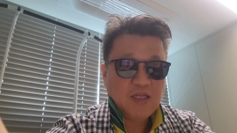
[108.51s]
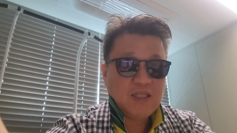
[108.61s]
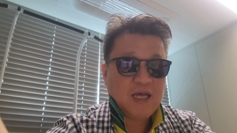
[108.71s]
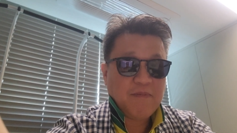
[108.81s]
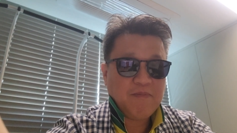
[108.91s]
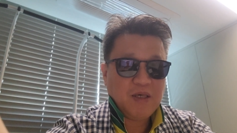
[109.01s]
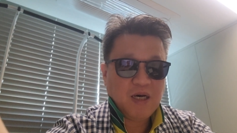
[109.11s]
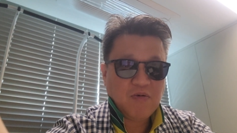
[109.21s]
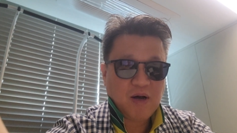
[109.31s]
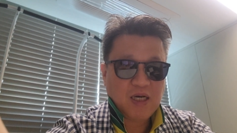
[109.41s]

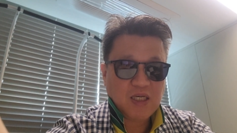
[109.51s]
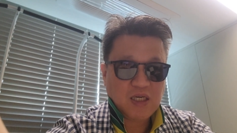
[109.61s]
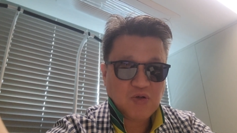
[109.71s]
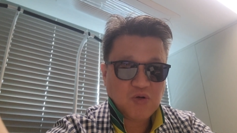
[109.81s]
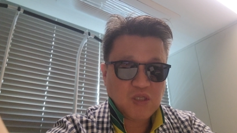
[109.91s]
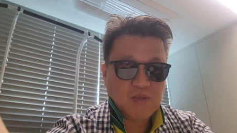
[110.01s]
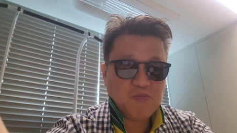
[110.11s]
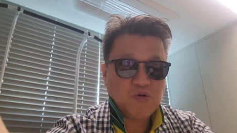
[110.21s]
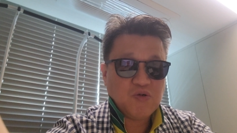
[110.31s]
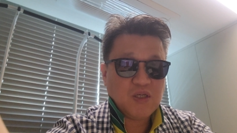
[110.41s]
남미하고 아시아 쪽에
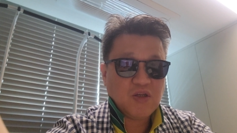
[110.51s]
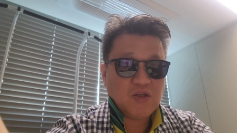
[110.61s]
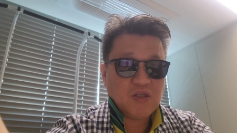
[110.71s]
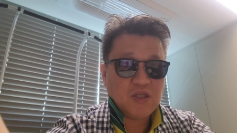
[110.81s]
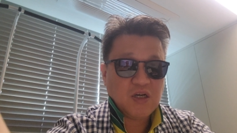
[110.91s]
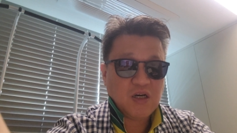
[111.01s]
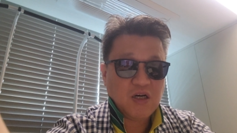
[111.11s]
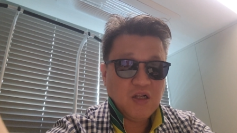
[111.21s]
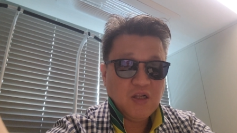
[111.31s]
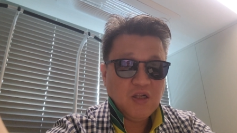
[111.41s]
집중을 했었으니까